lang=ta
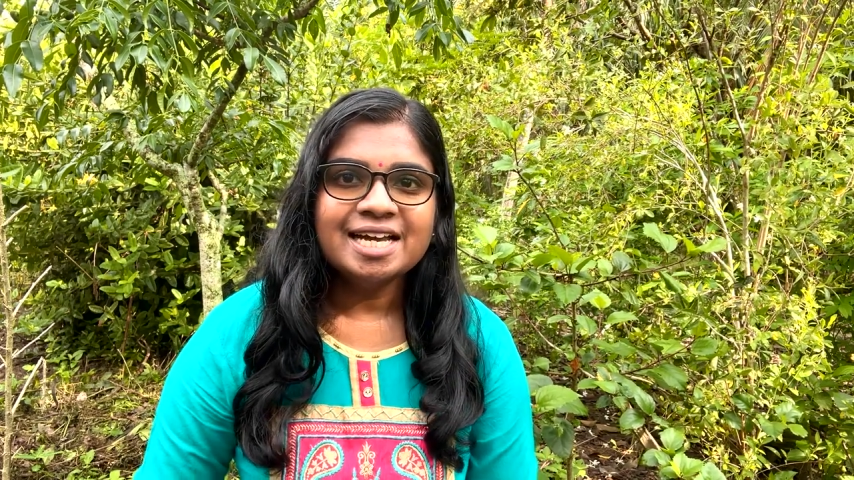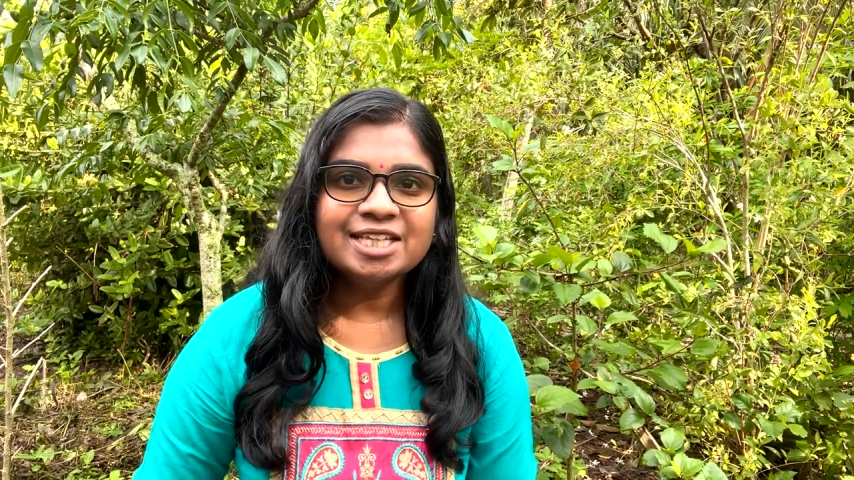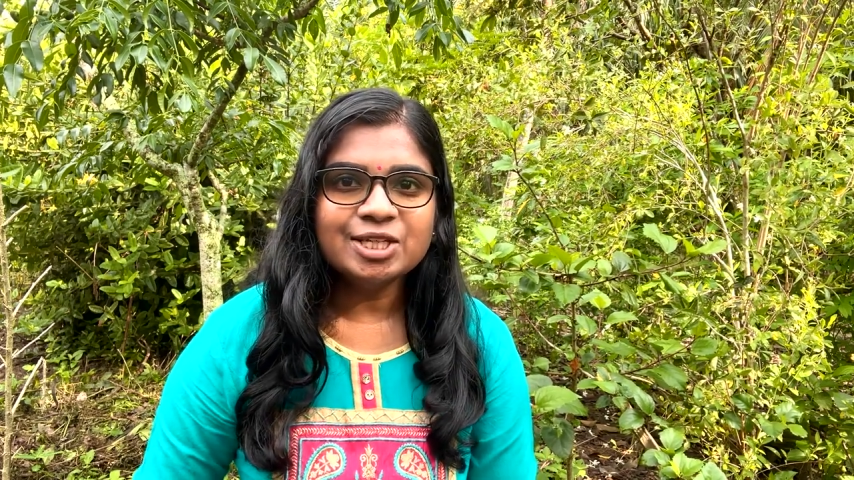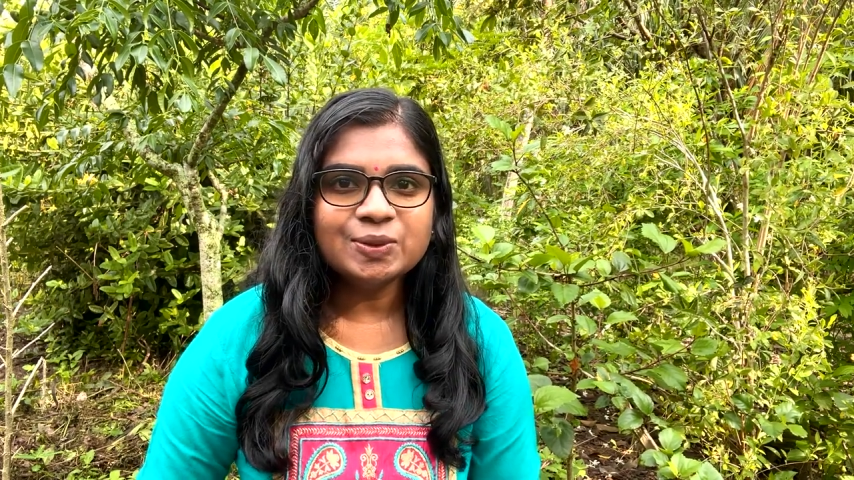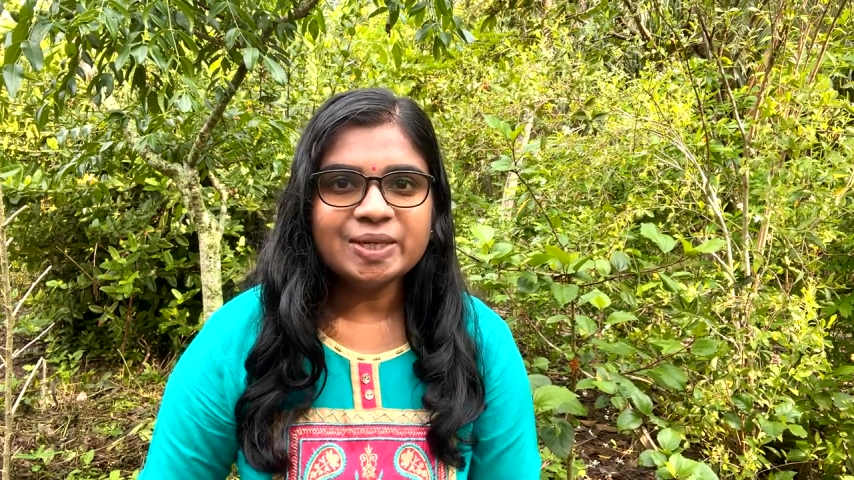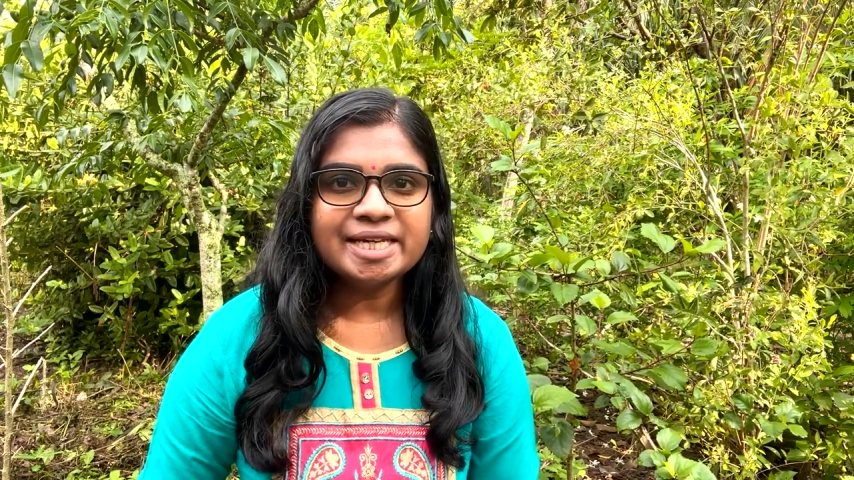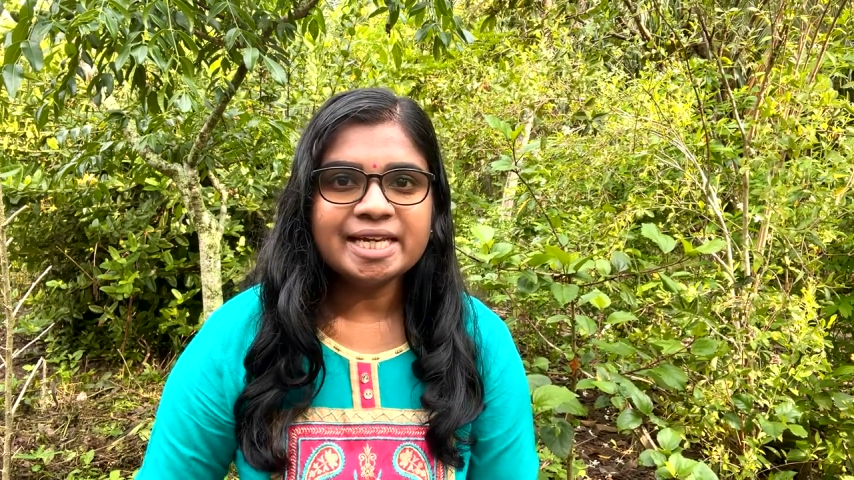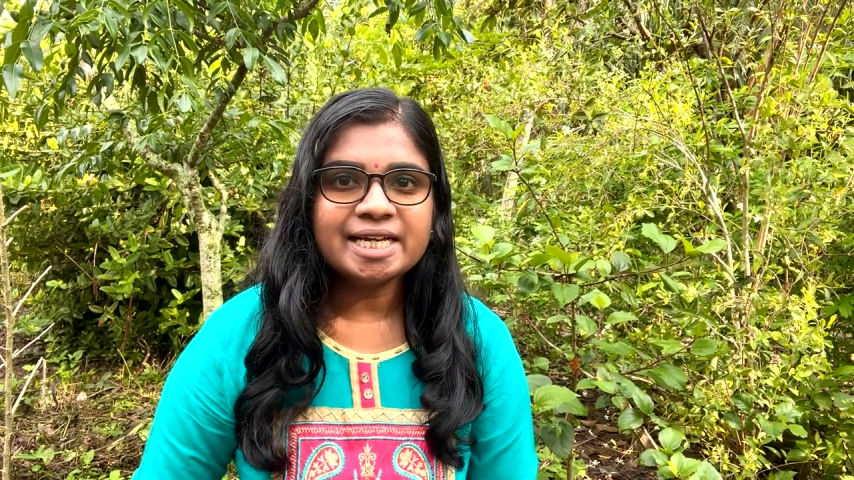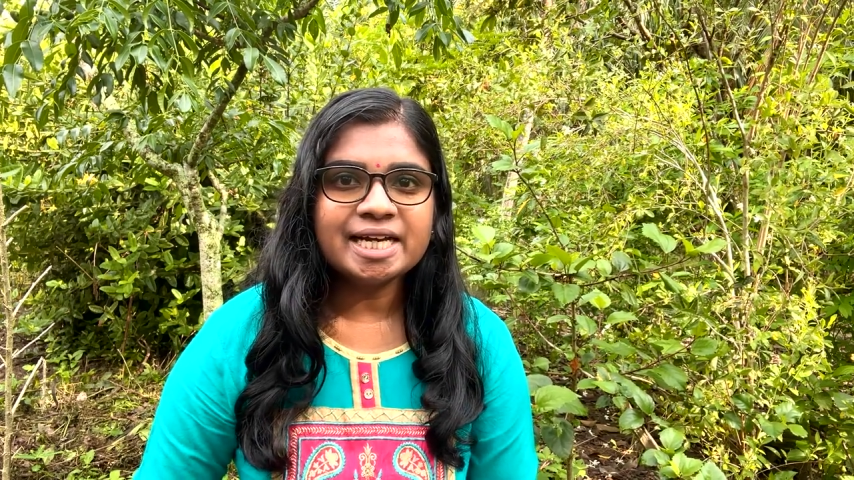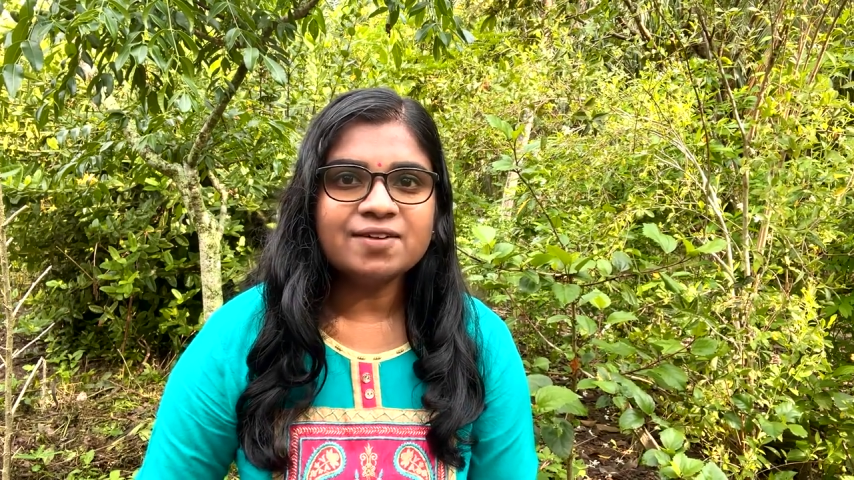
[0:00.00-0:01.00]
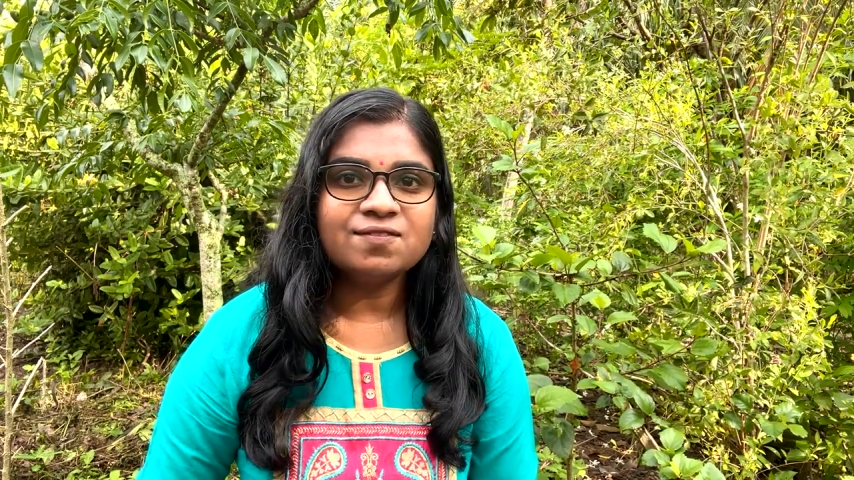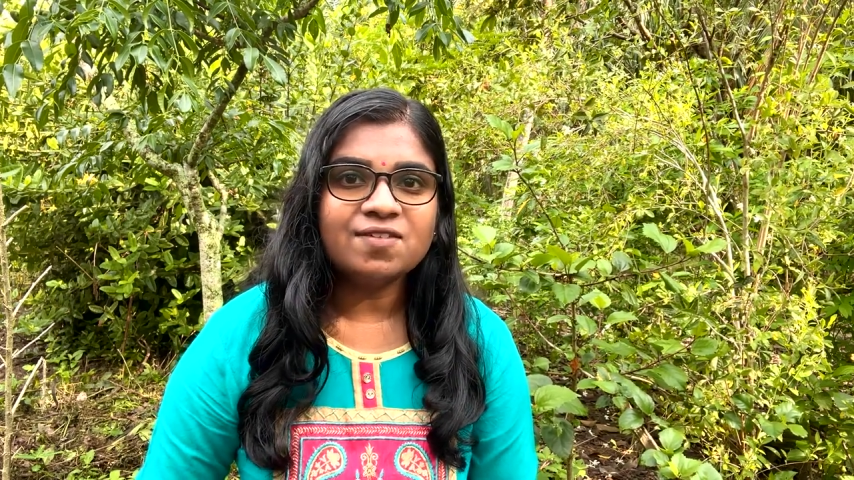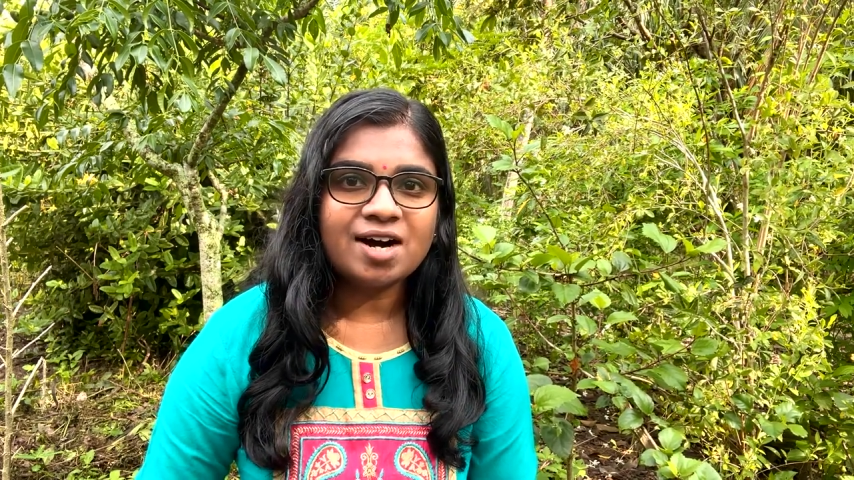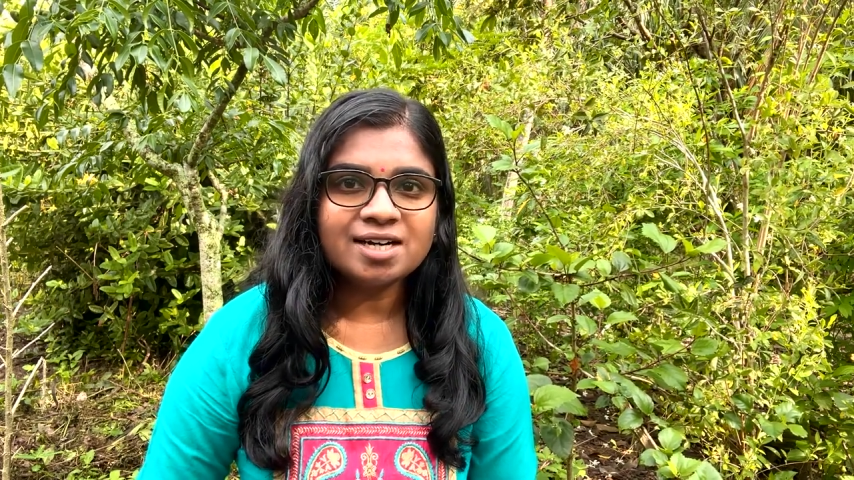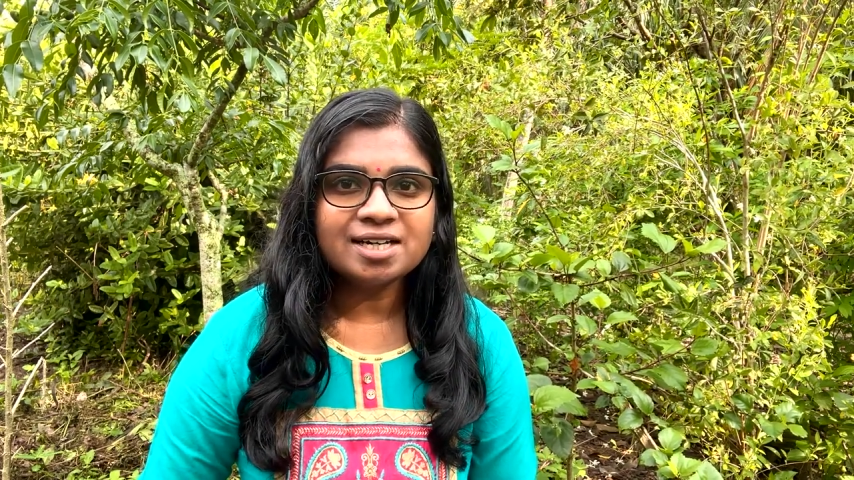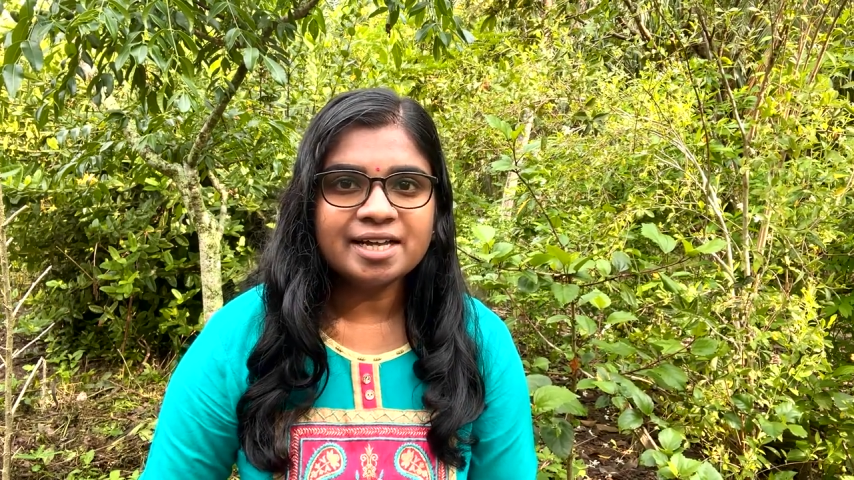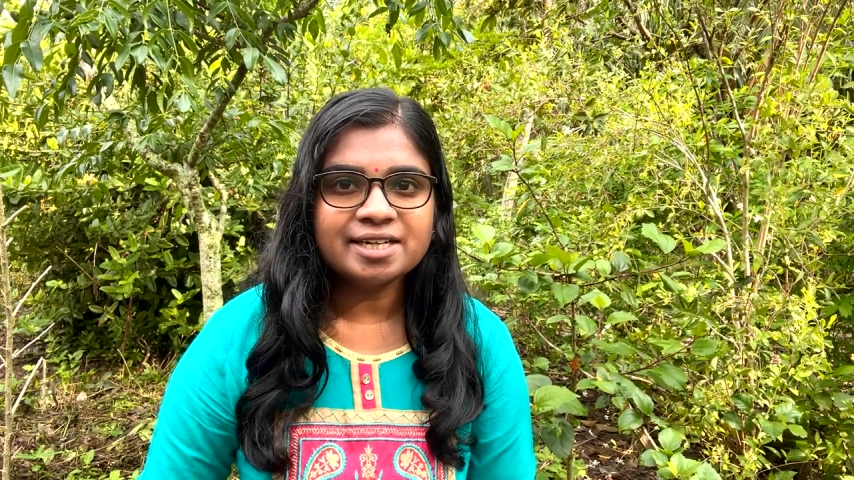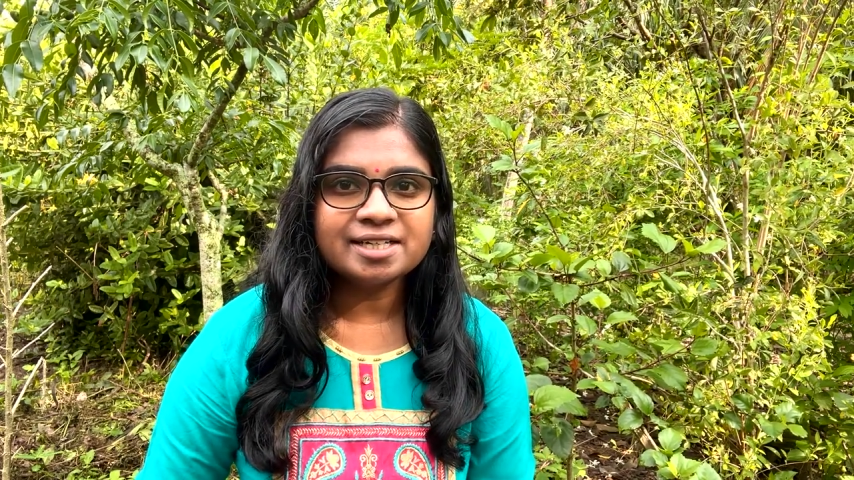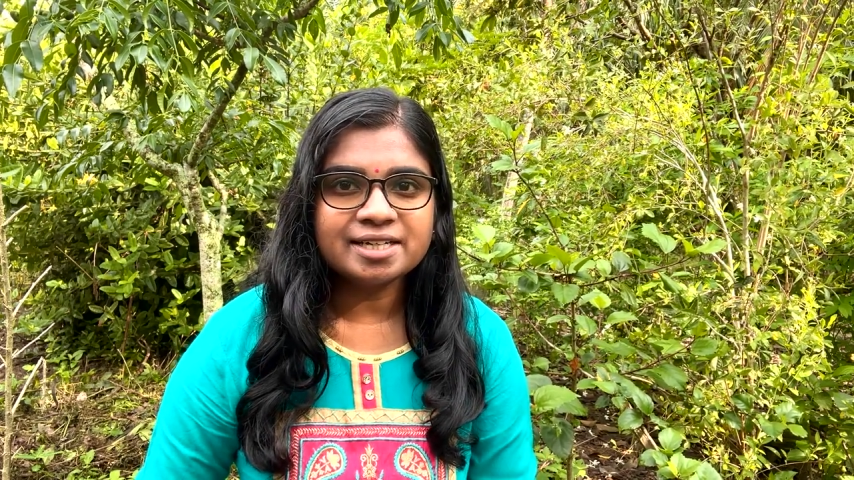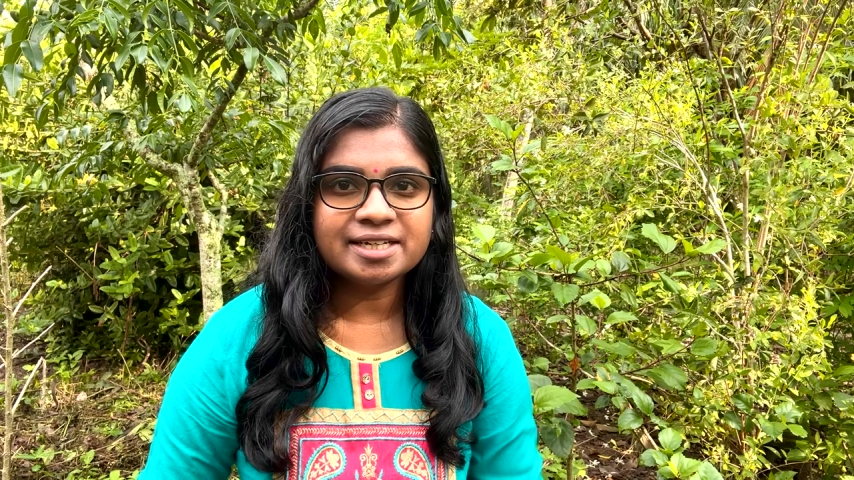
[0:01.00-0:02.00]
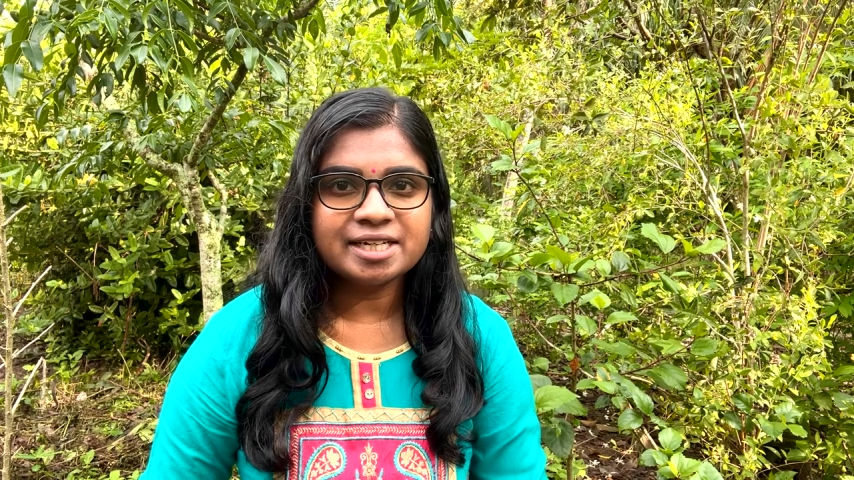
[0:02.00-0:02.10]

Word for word: இந்த நூலை எங்க வாங்கலாம் என்கிற